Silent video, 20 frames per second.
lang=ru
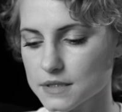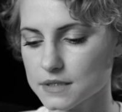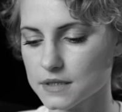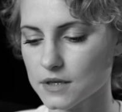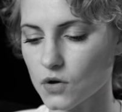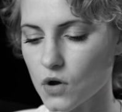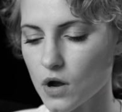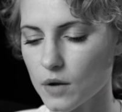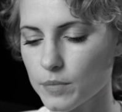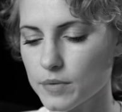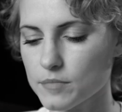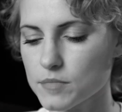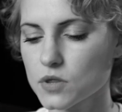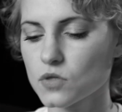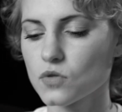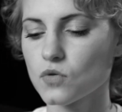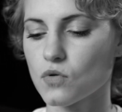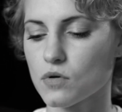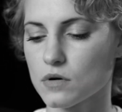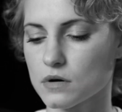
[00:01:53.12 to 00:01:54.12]
не знаю, как
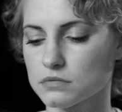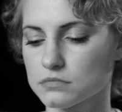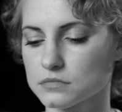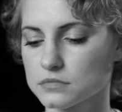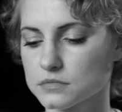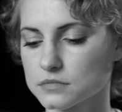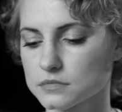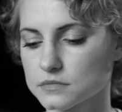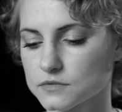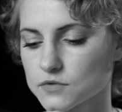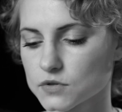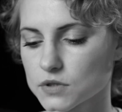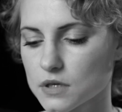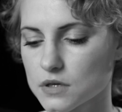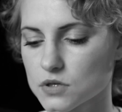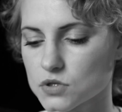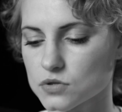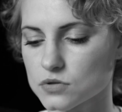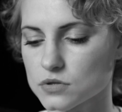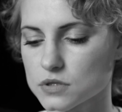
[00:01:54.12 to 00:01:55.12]
помидор. Вот
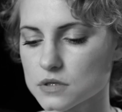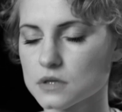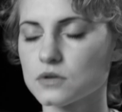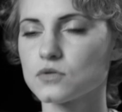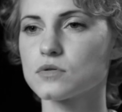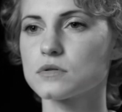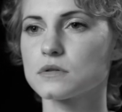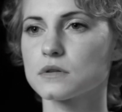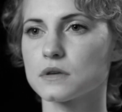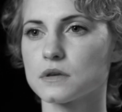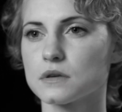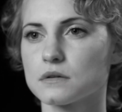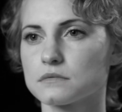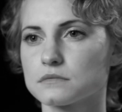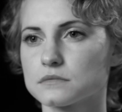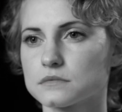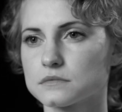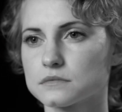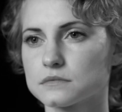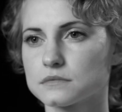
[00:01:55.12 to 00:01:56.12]
я еще зеленый,
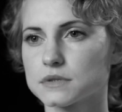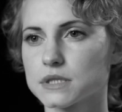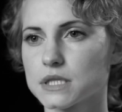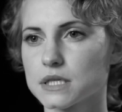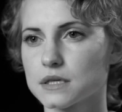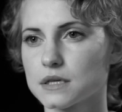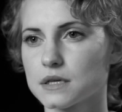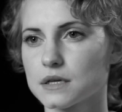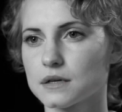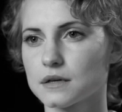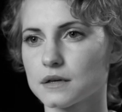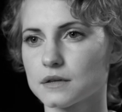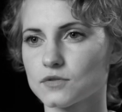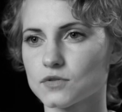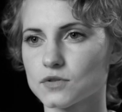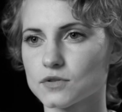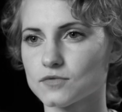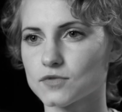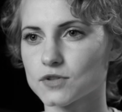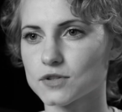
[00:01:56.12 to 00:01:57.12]

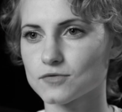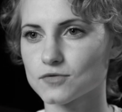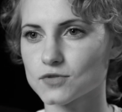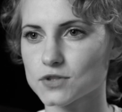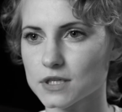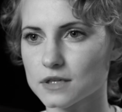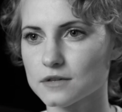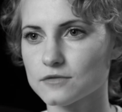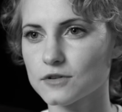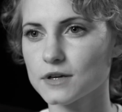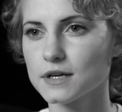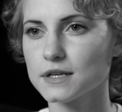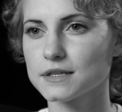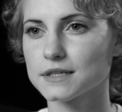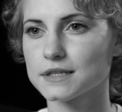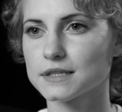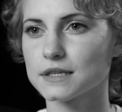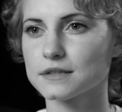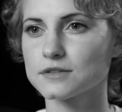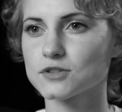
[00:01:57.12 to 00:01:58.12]
который вот его
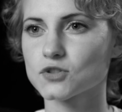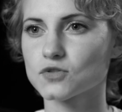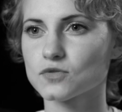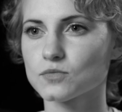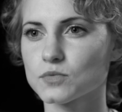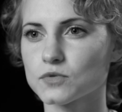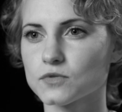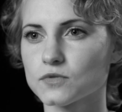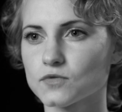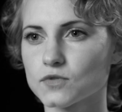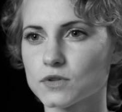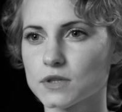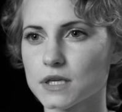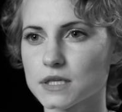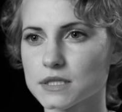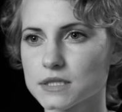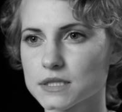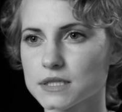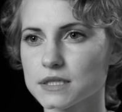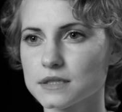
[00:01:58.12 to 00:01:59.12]
сорвали, и надо, чтобы он вот
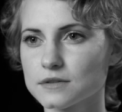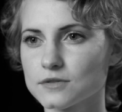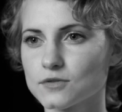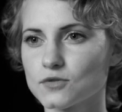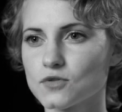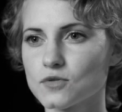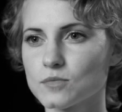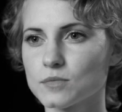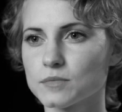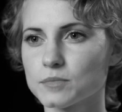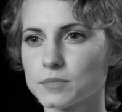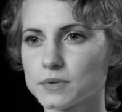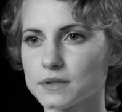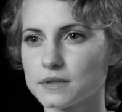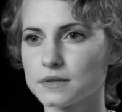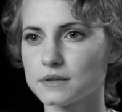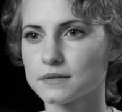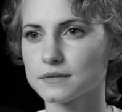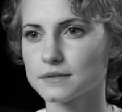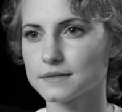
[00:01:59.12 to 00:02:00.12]
дозрел дома
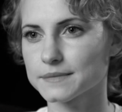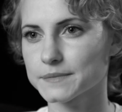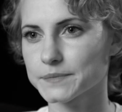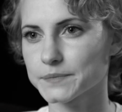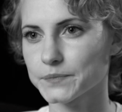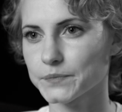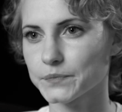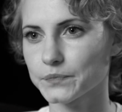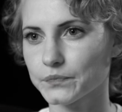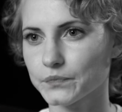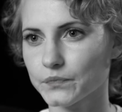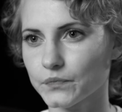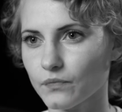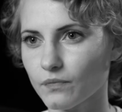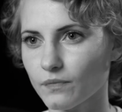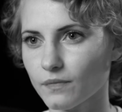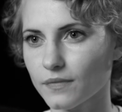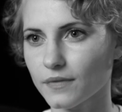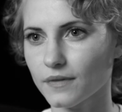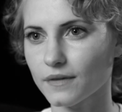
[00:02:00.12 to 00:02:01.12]
под эм,
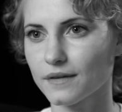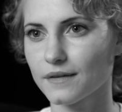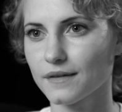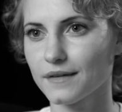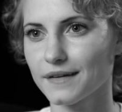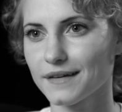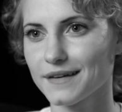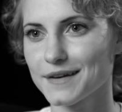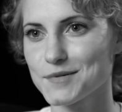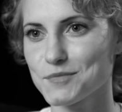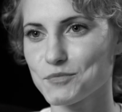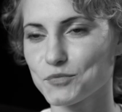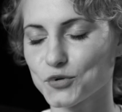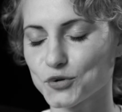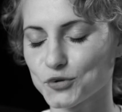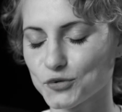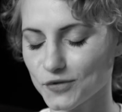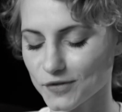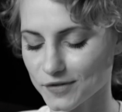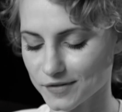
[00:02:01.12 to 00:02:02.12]

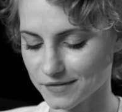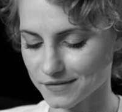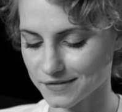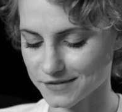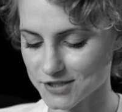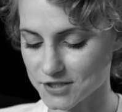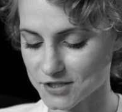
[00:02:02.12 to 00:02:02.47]
под э,